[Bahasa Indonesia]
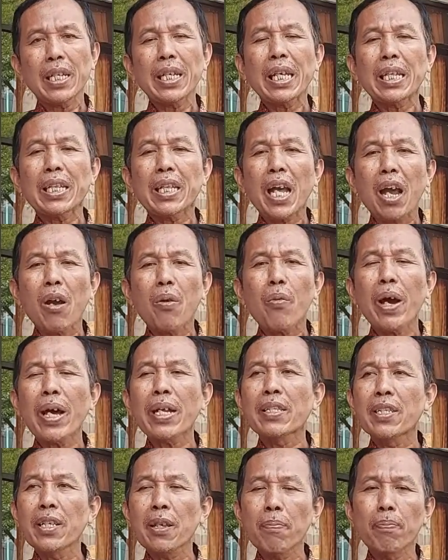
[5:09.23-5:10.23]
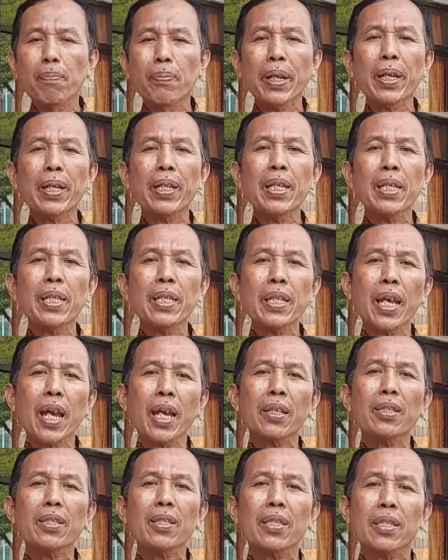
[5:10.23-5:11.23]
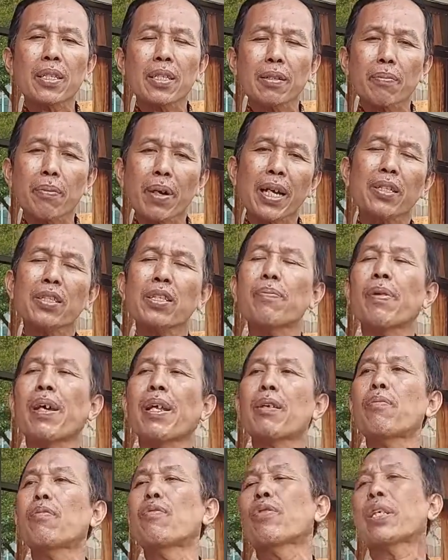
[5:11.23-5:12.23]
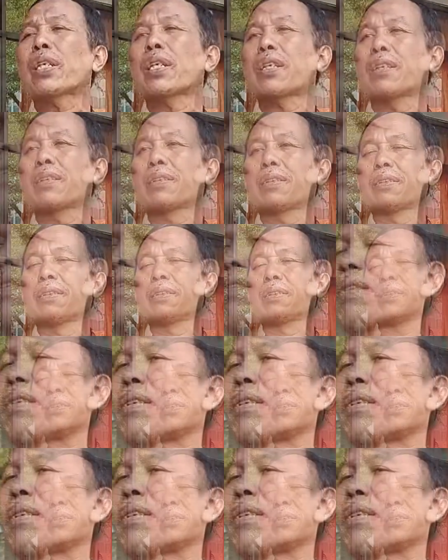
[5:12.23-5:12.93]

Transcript: kita wajib berikhtiar semaksimal mungkin.